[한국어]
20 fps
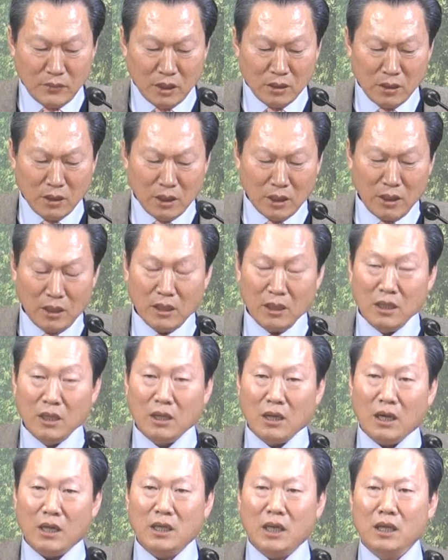그러니까
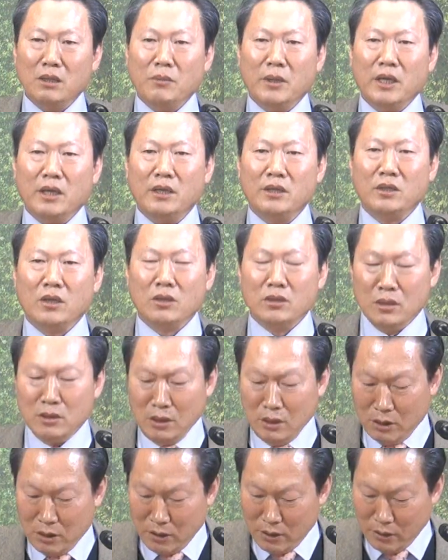하나님의
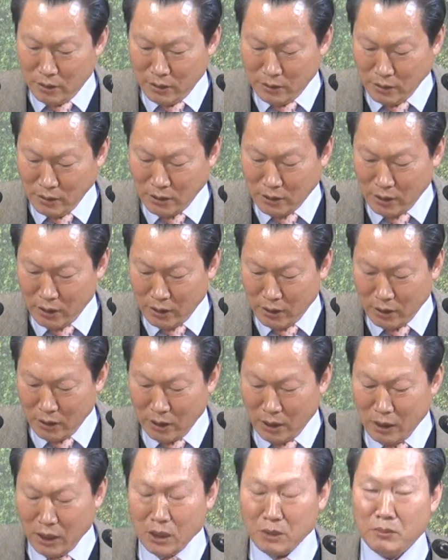영을 이제
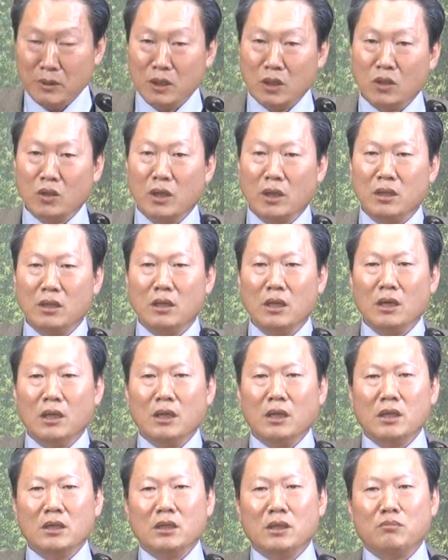하나님의 영을
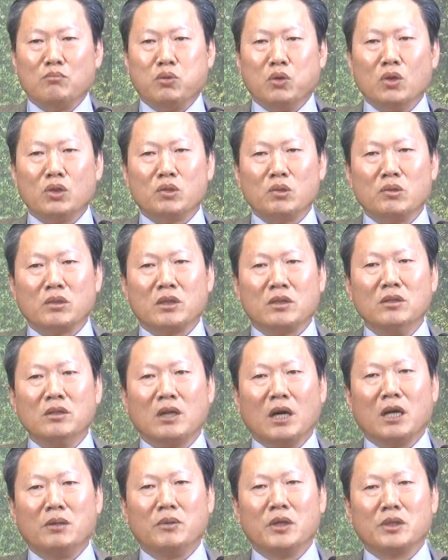부어주는
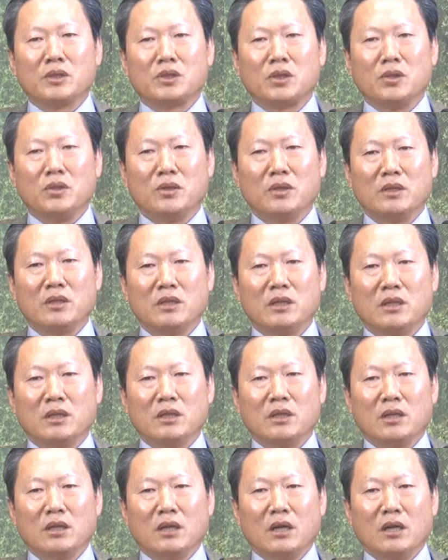근거가 뭐였어요?
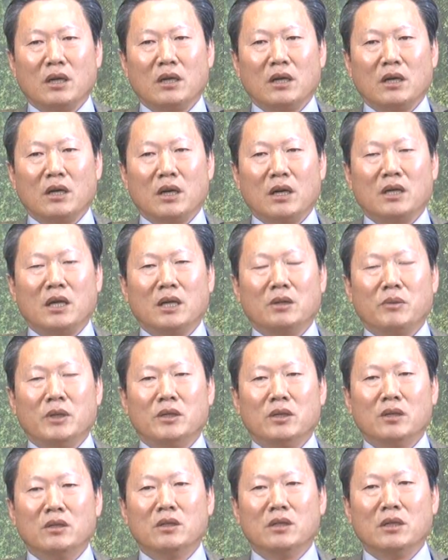하나님의
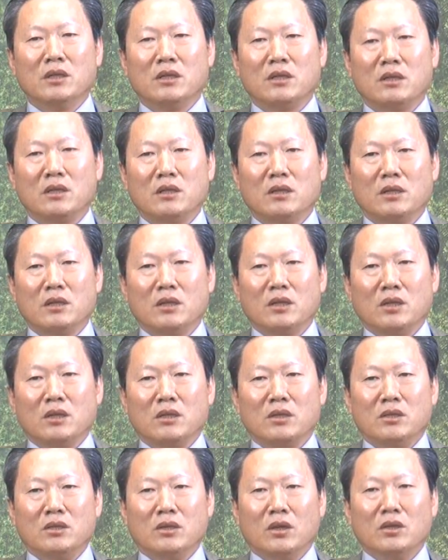영을
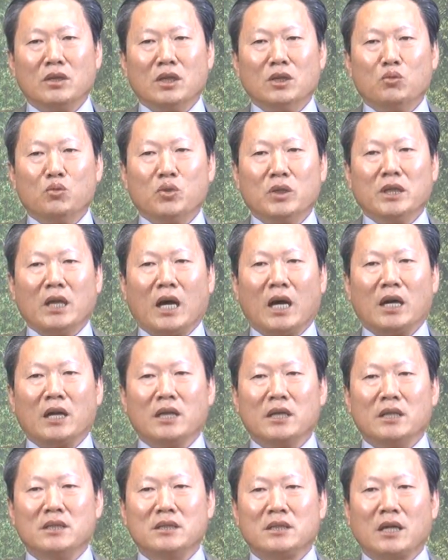영이 우리
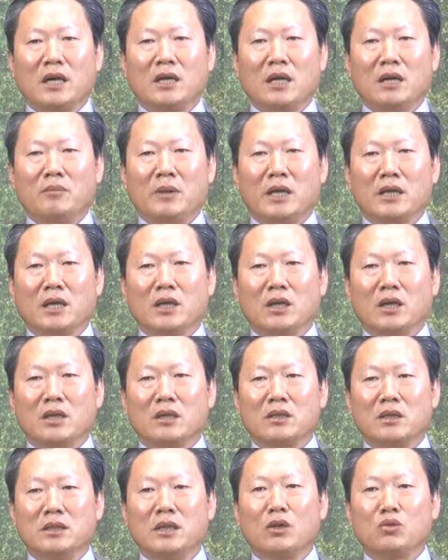안에 사람 안에
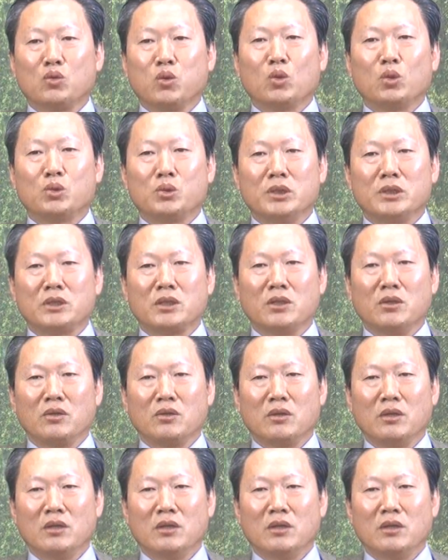그냥 들어올 수 있어요?